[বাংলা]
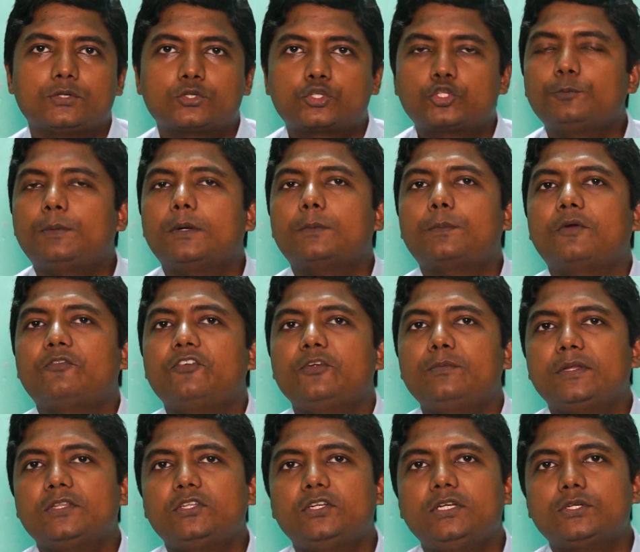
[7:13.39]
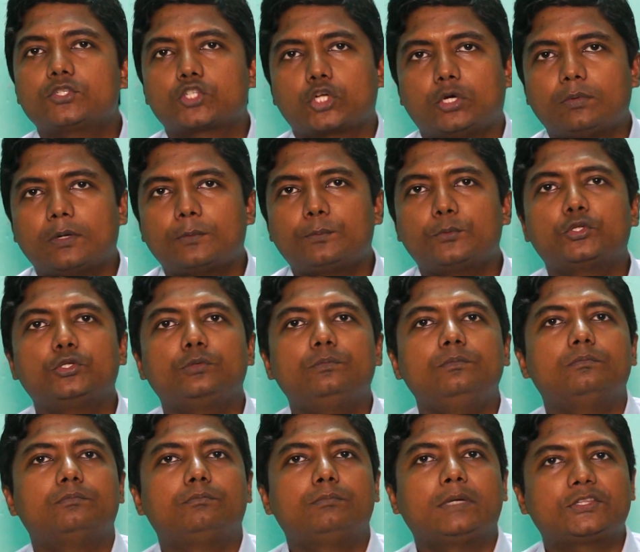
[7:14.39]
সুপার প্রফিট মেথডে সবার প্রথম
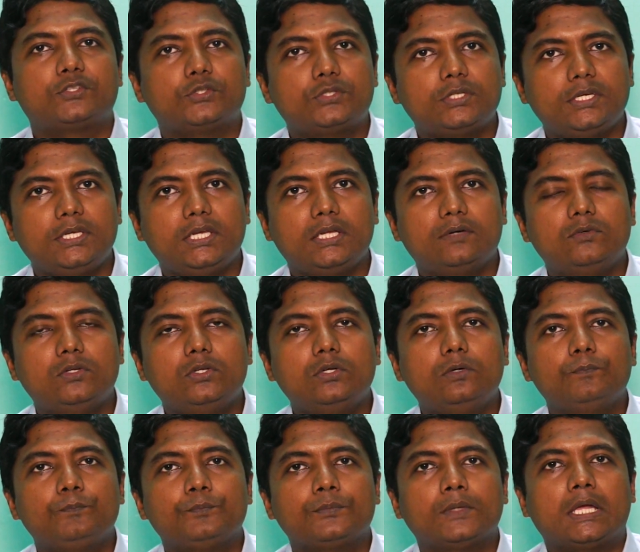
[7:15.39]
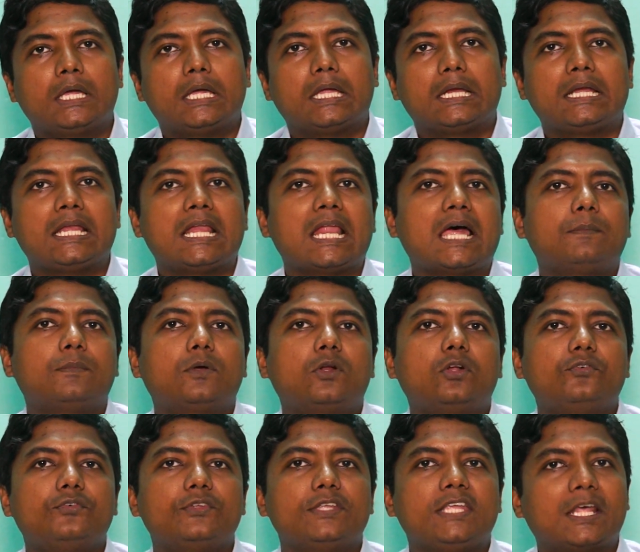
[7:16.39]
মেথডটির নিয়ম হলো নাম্বার
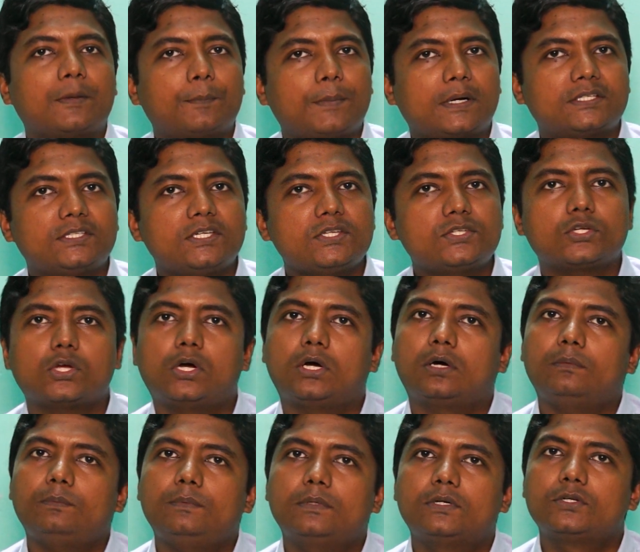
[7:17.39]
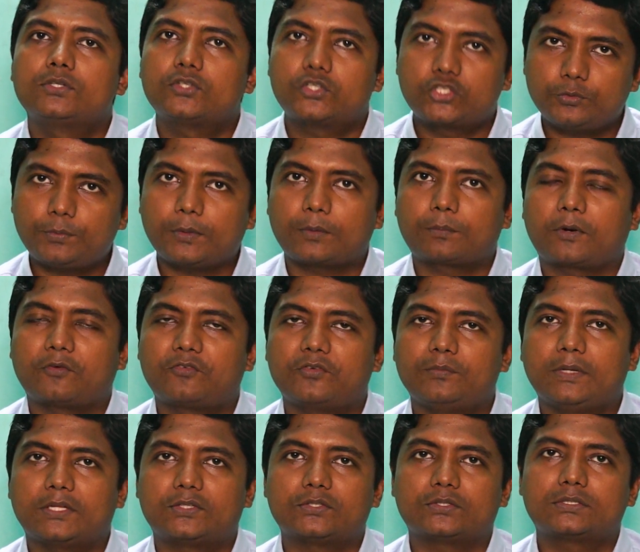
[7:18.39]
অফ ইয়ার পারচেস অফ সুপার প্রফিট
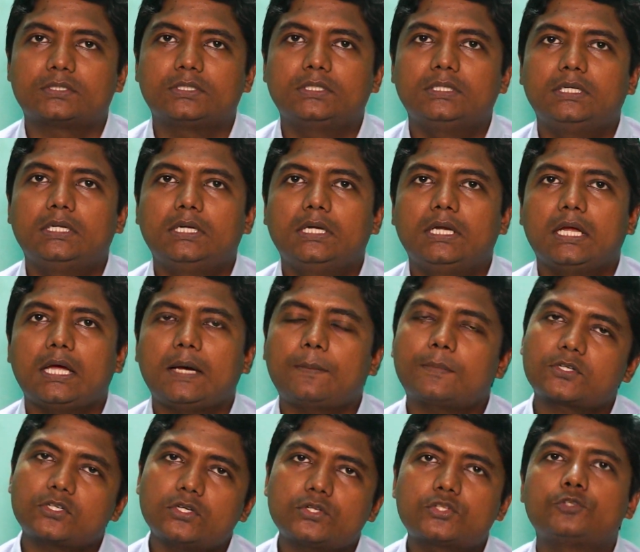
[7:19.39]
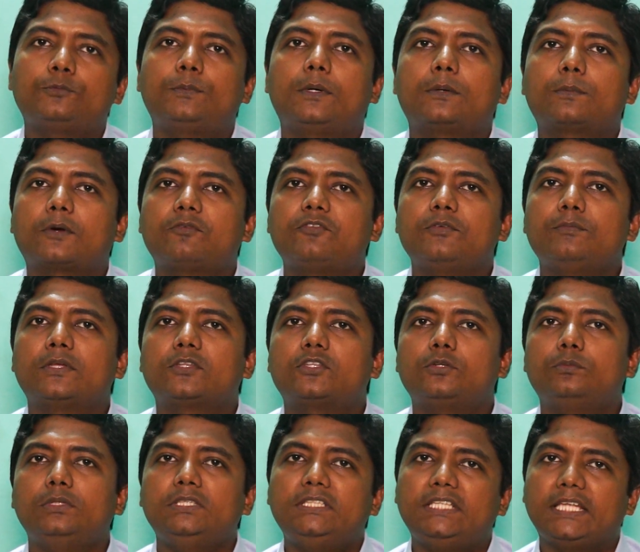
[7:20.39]
মেথড আমরা আসলে সুপার প্রফিট
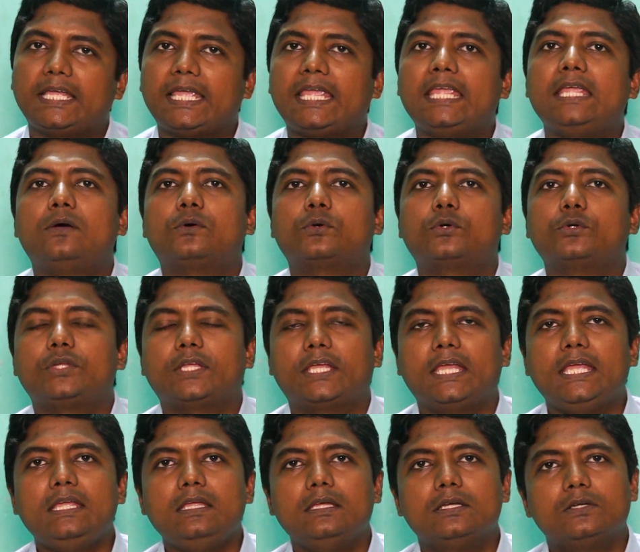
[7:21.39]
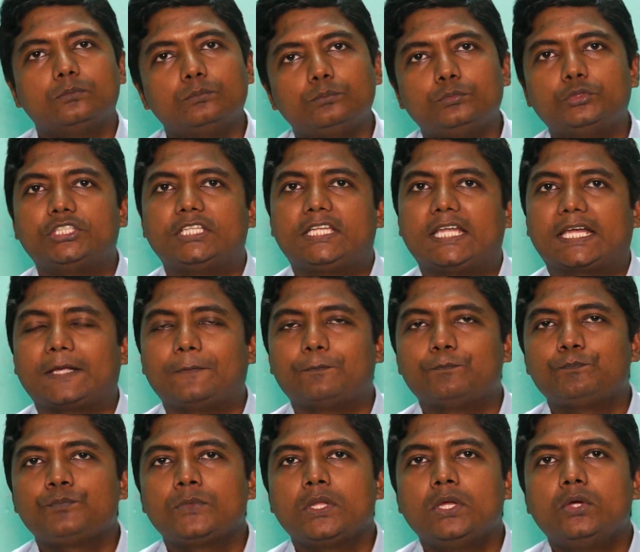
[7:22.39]
মেথড বলতে এই অঙ্কটিকেই বুঝে থাকি
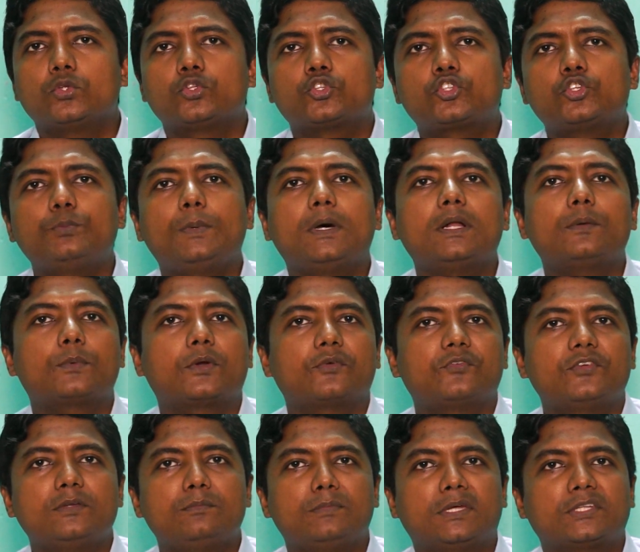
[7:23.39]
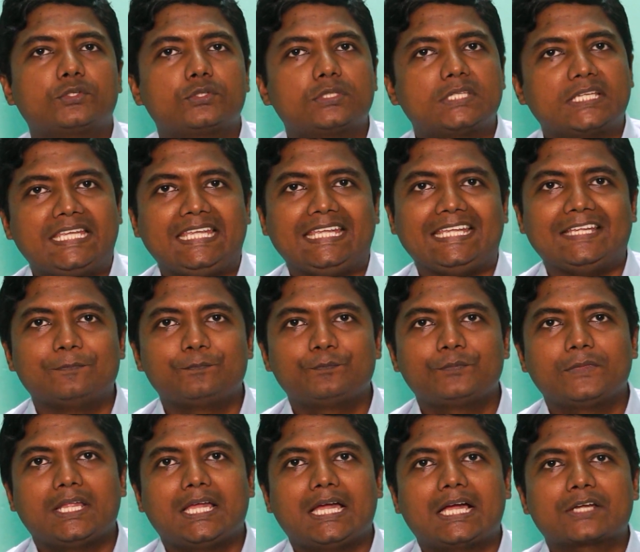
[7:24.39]
সুপার প্রফিট মেথডটা কি
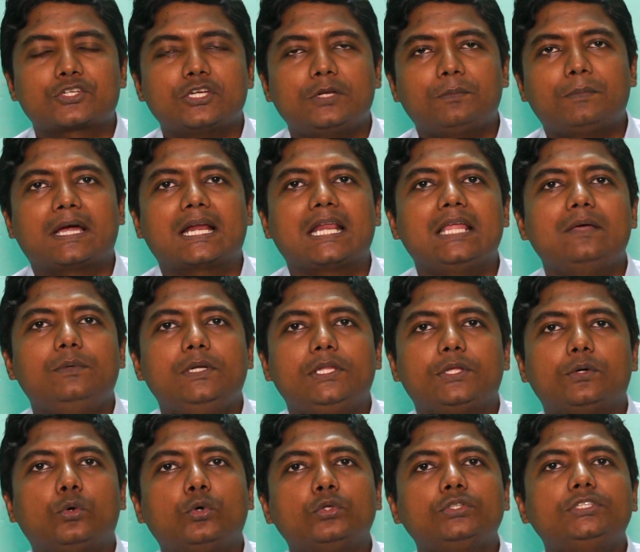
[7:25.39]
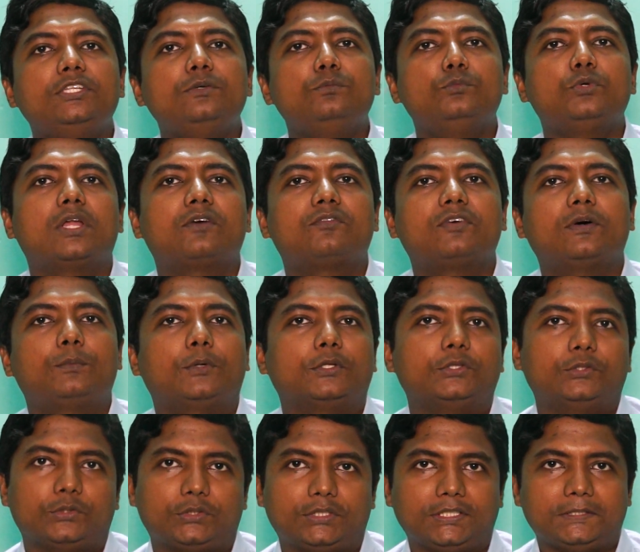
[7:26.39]
আসলে বাংলায় বলি অতি মুনাফা
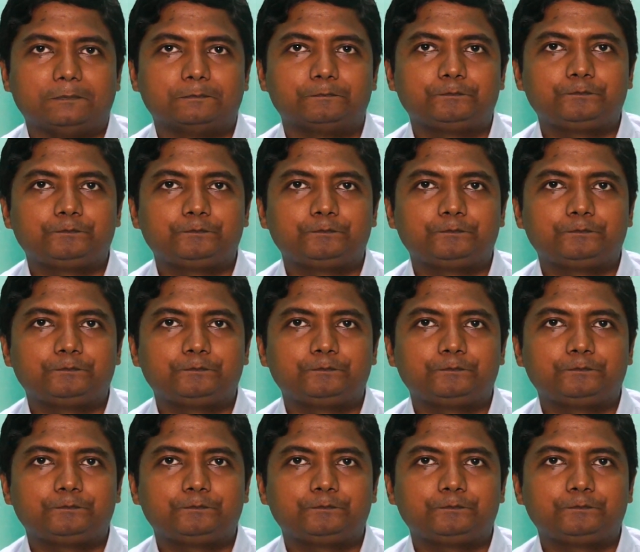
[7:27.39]
পদ্ধতি